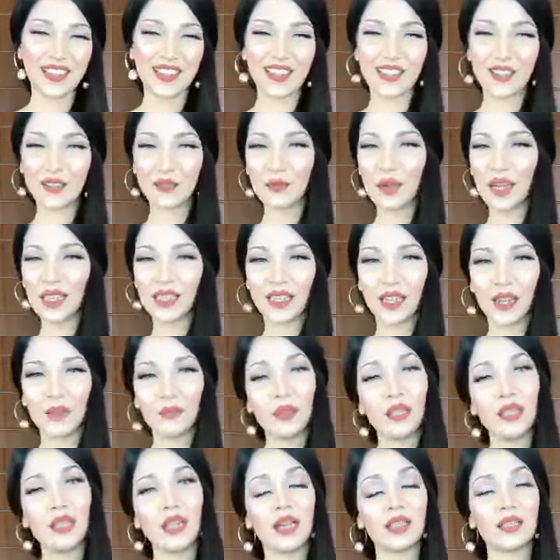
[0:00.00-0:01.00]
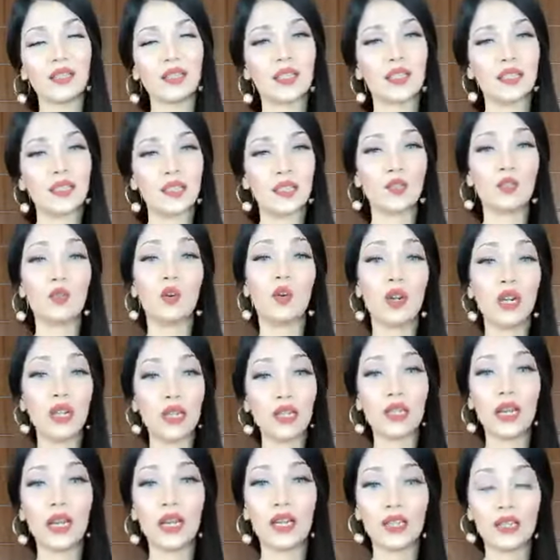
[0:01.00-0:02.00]
এর মাঝে আমি আজকে যেহেতু অনেক
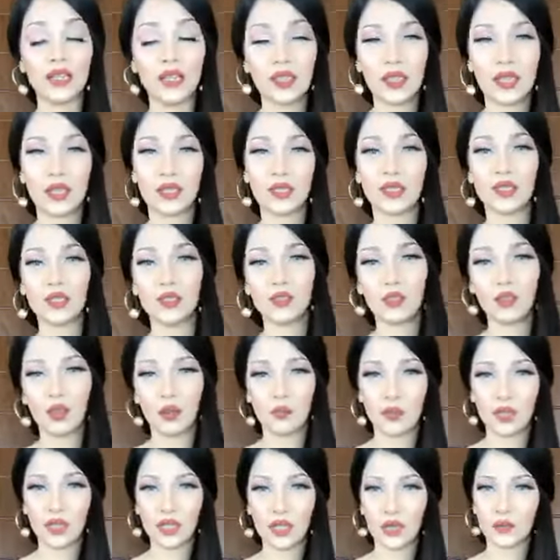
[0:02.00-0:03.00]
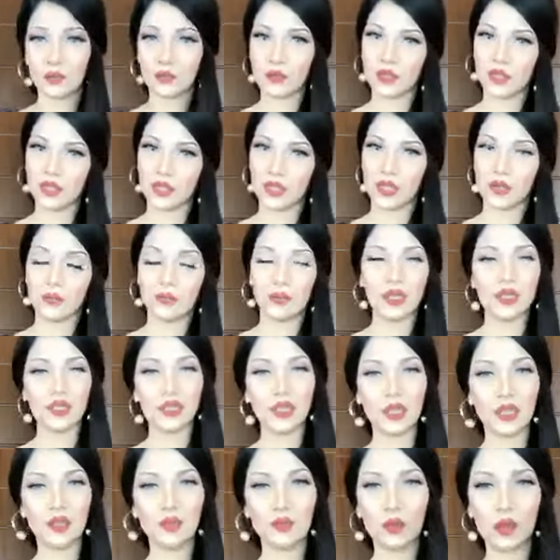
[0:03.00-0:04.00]
তাড়াতাড়ি আসছি সো আমি আপনাদেরকে
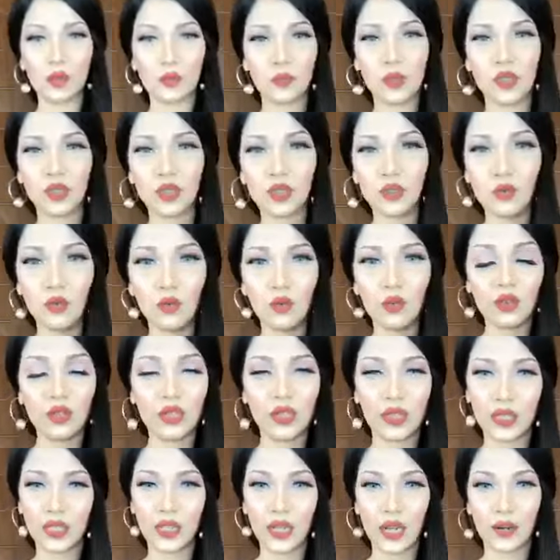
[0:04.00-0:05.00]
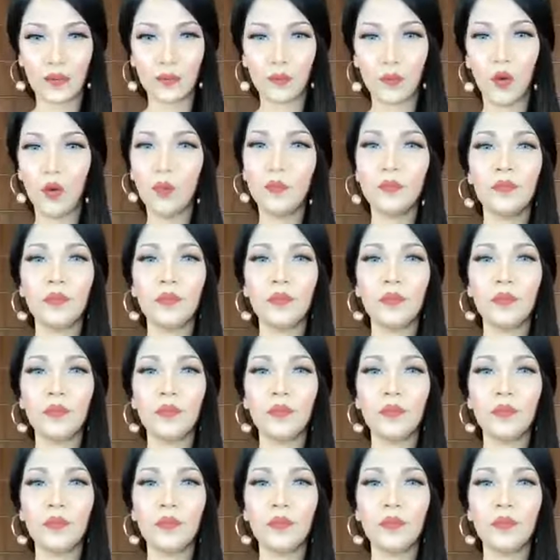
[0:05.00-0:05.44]
বেসিক ইনফরমেশনগুলো দিতে থাকবো